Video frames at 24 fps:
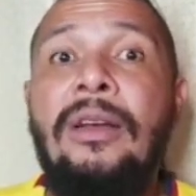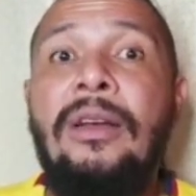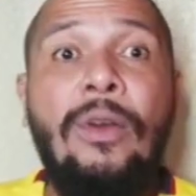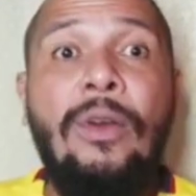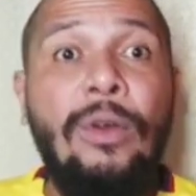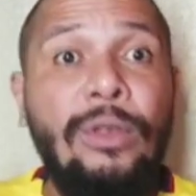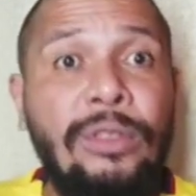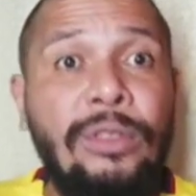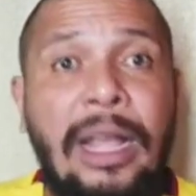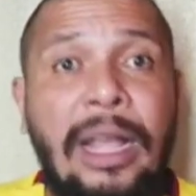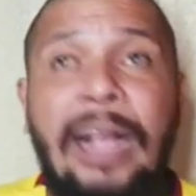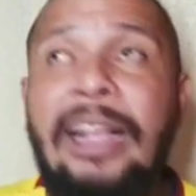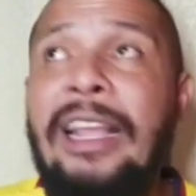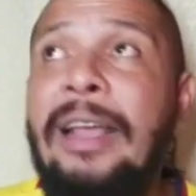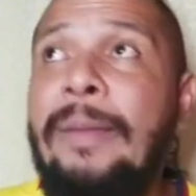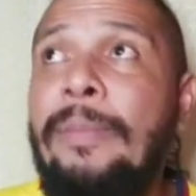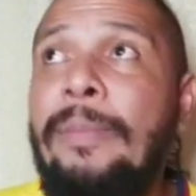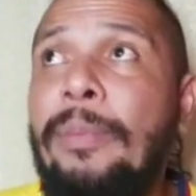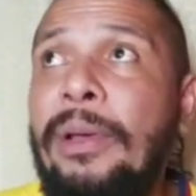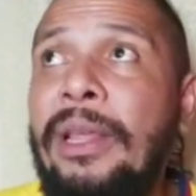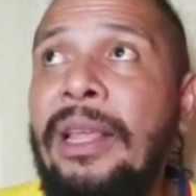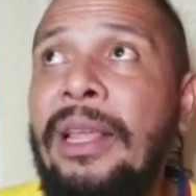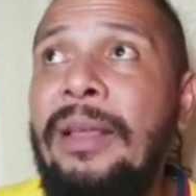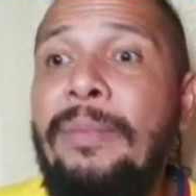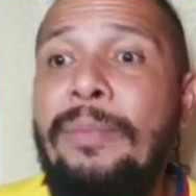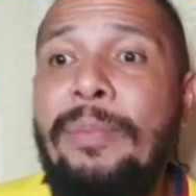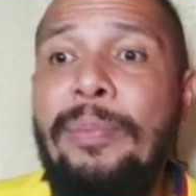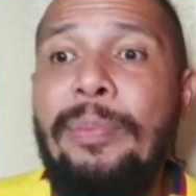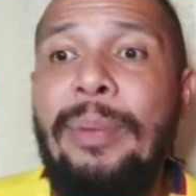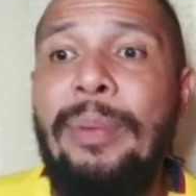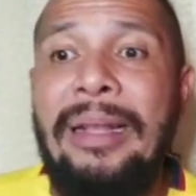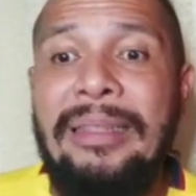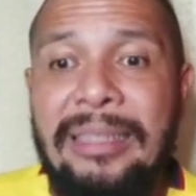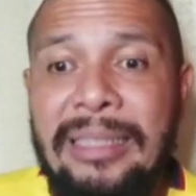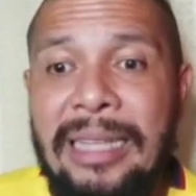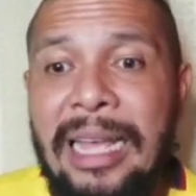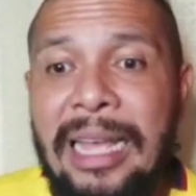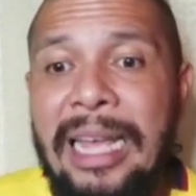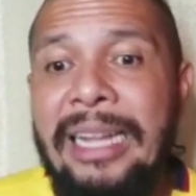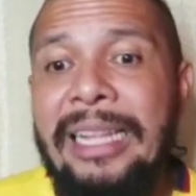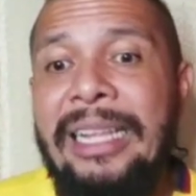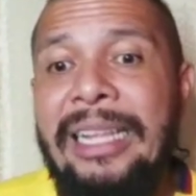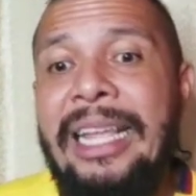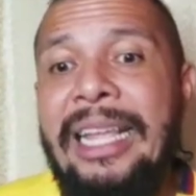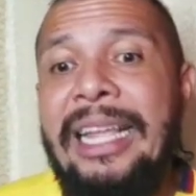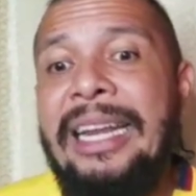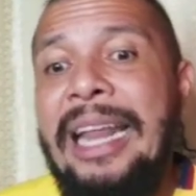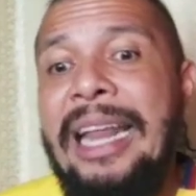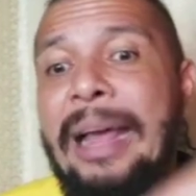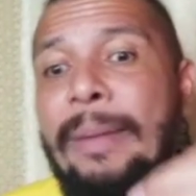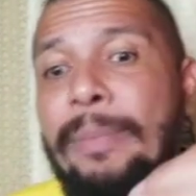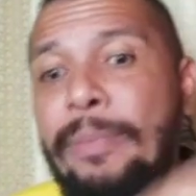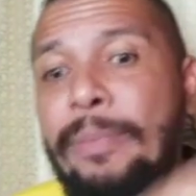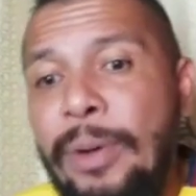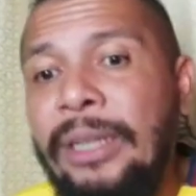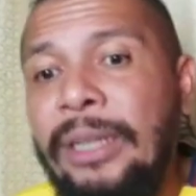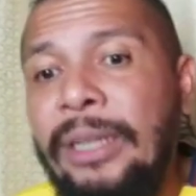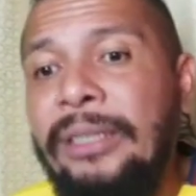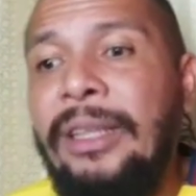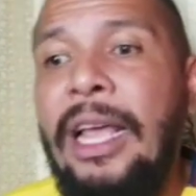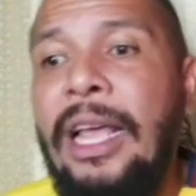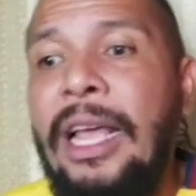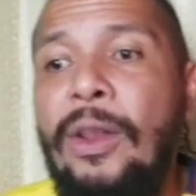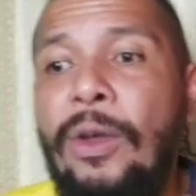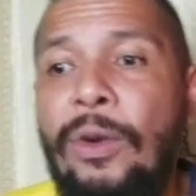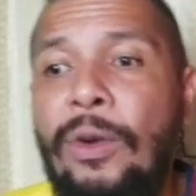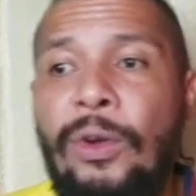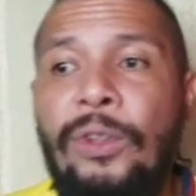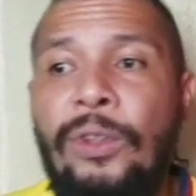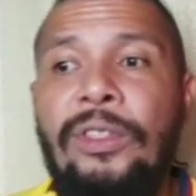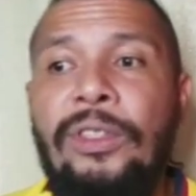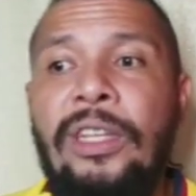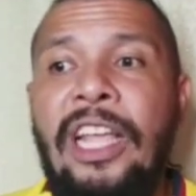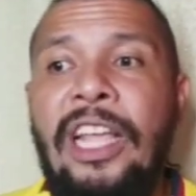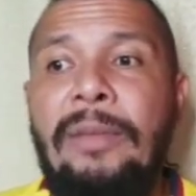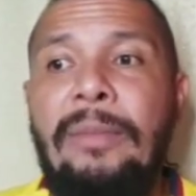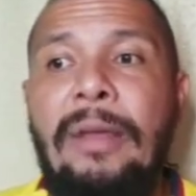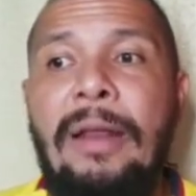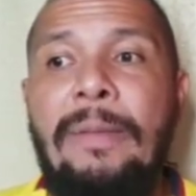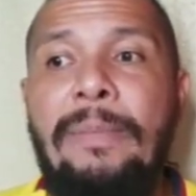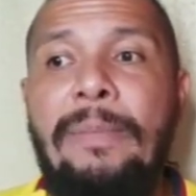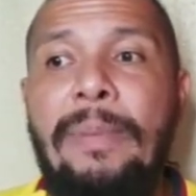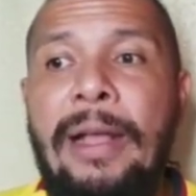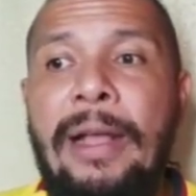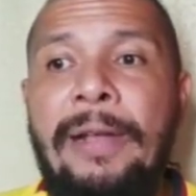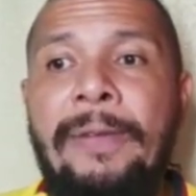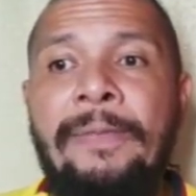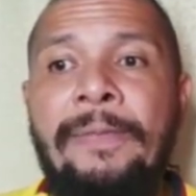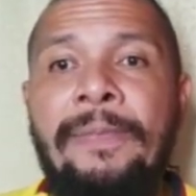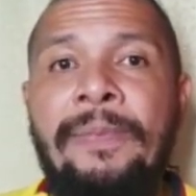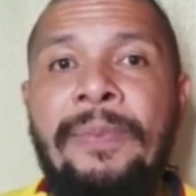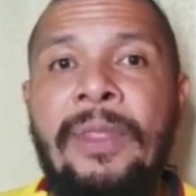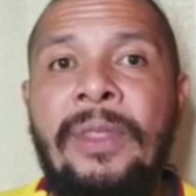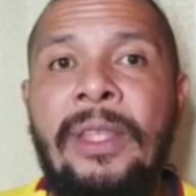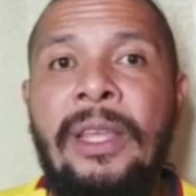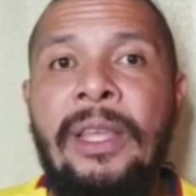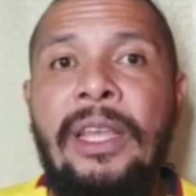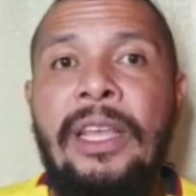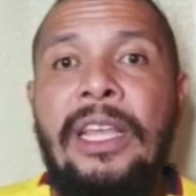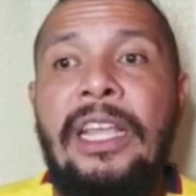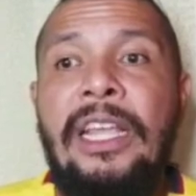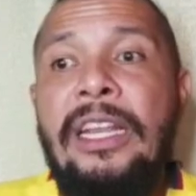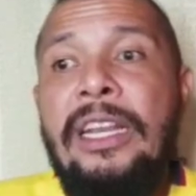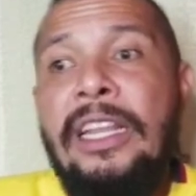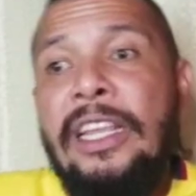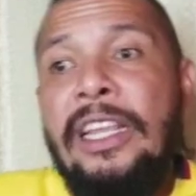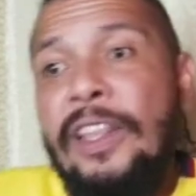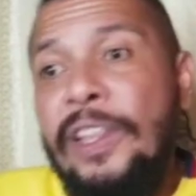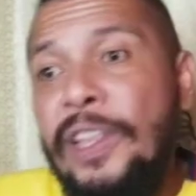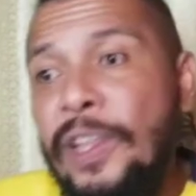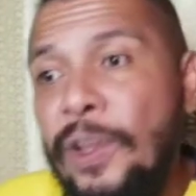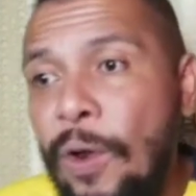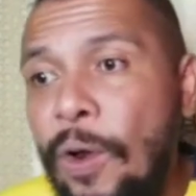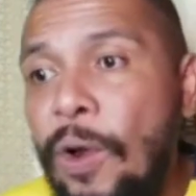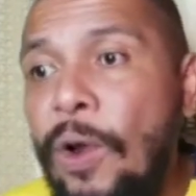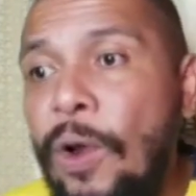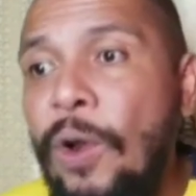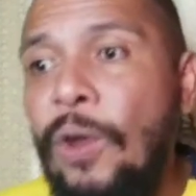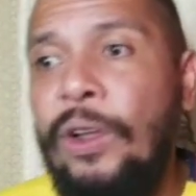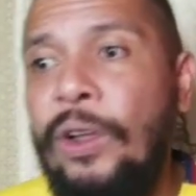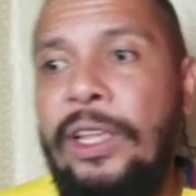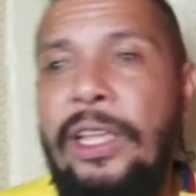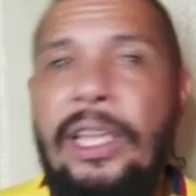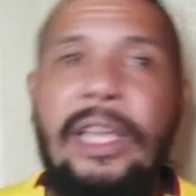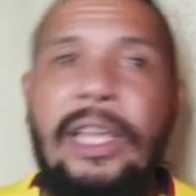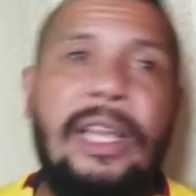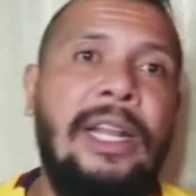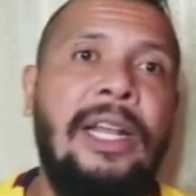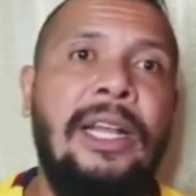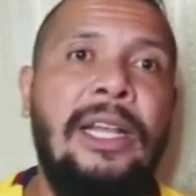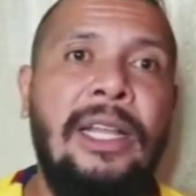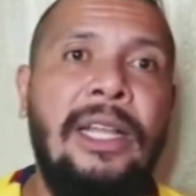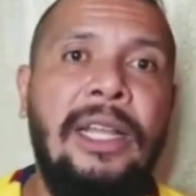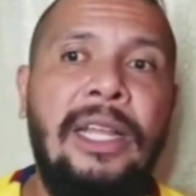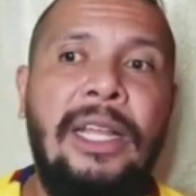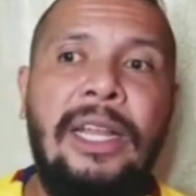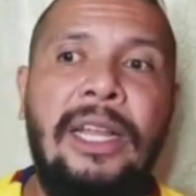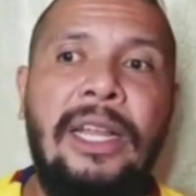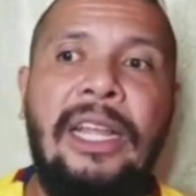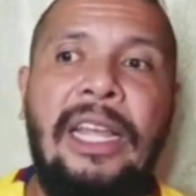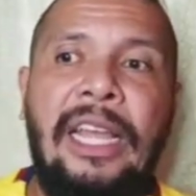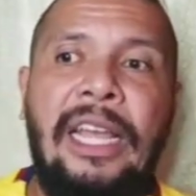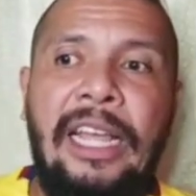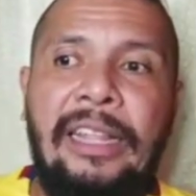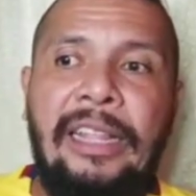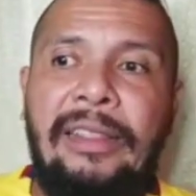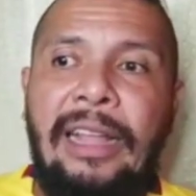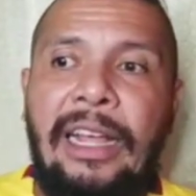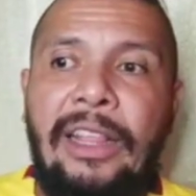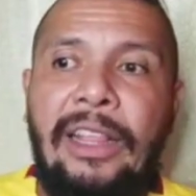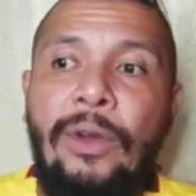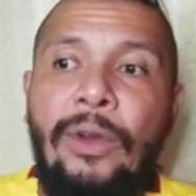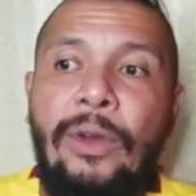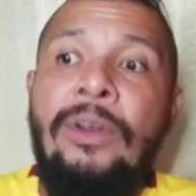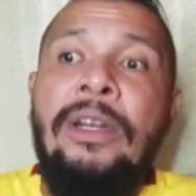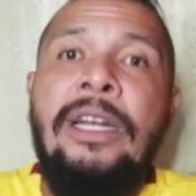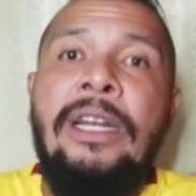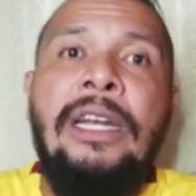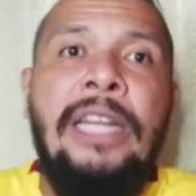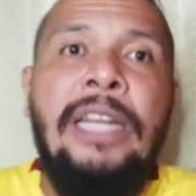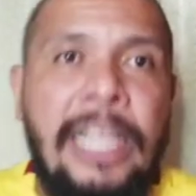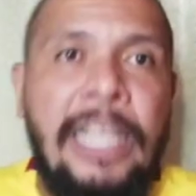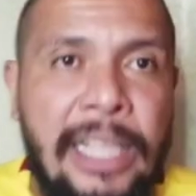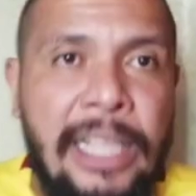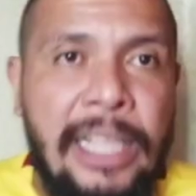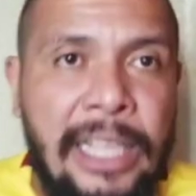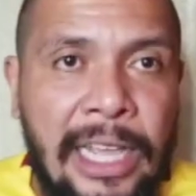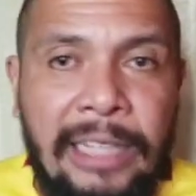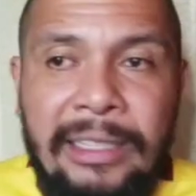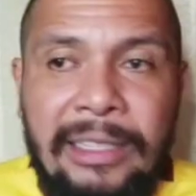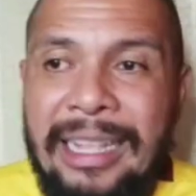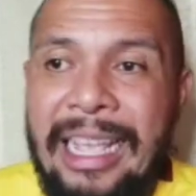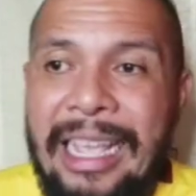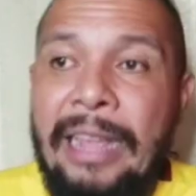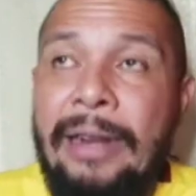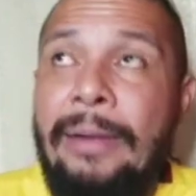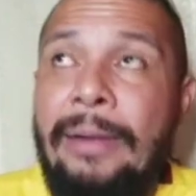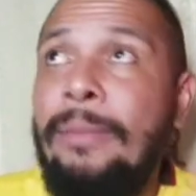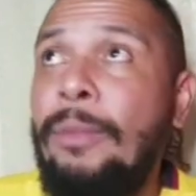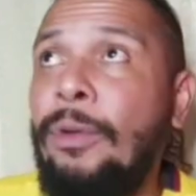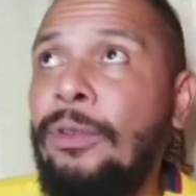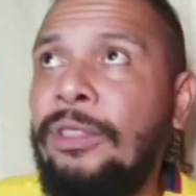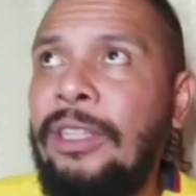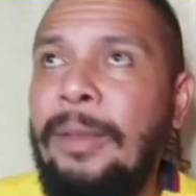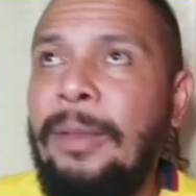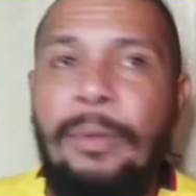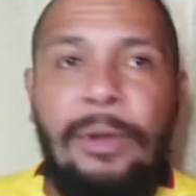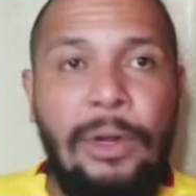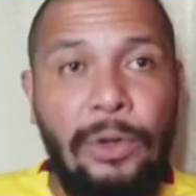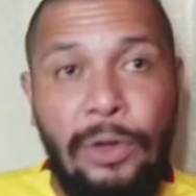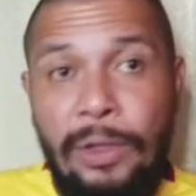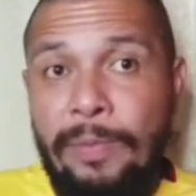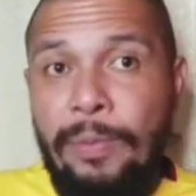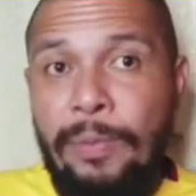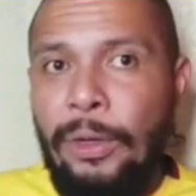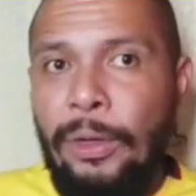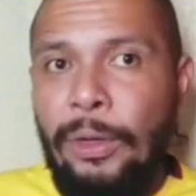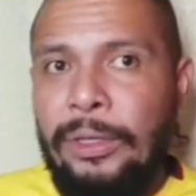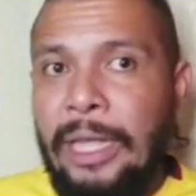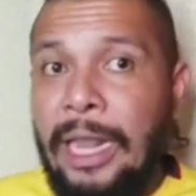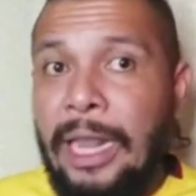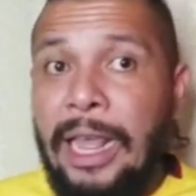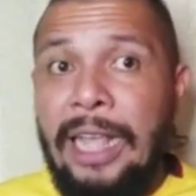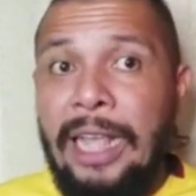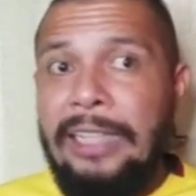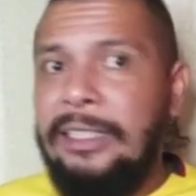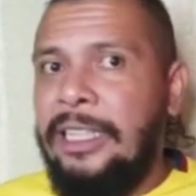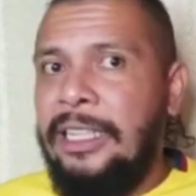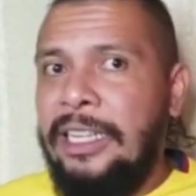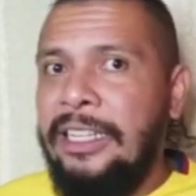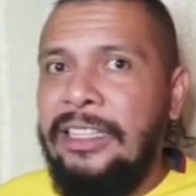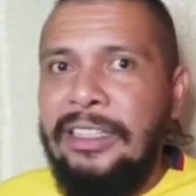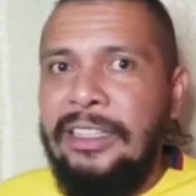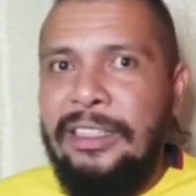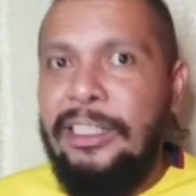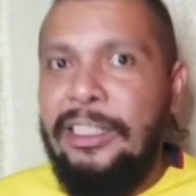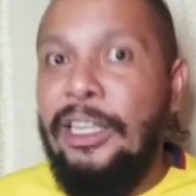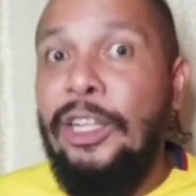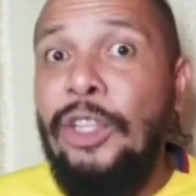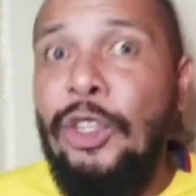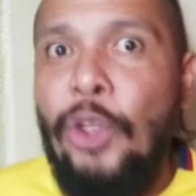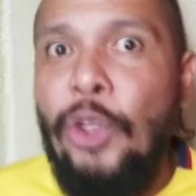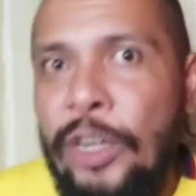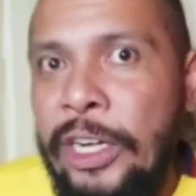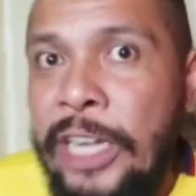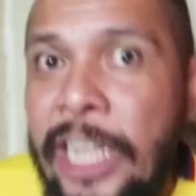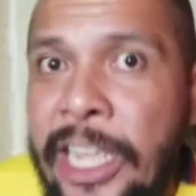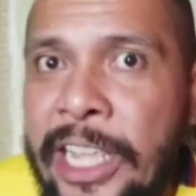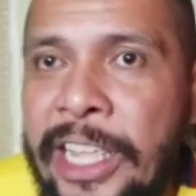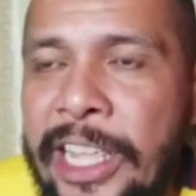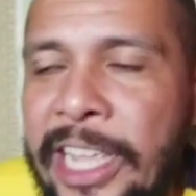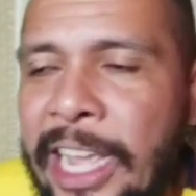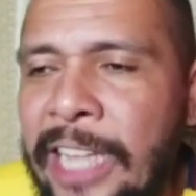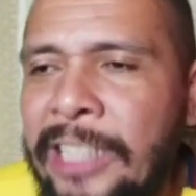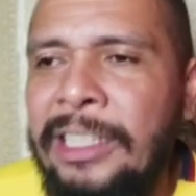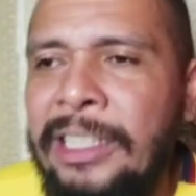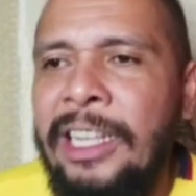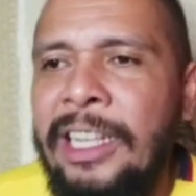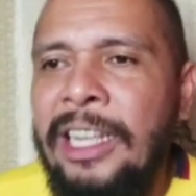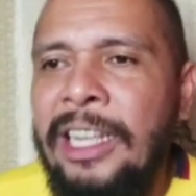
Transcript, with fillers: Cosas que pueden pasar que en la puerta del horno se quema el pan y ni Dios lo quiera que estas dos niñas hermosas, porque no importa la edad, siguen siendo niñas,